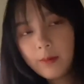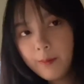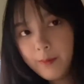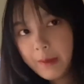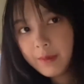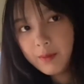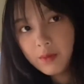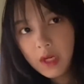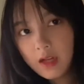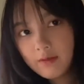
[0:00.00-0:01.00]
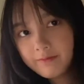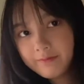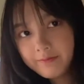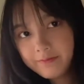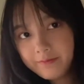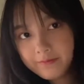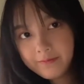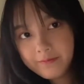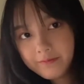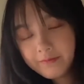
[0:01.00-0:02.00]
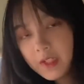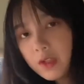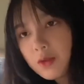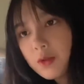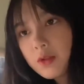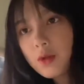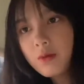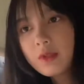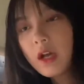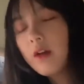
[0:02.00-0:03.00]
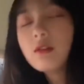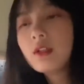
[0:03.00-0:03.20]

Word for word: 芭比布朗。听说虫草，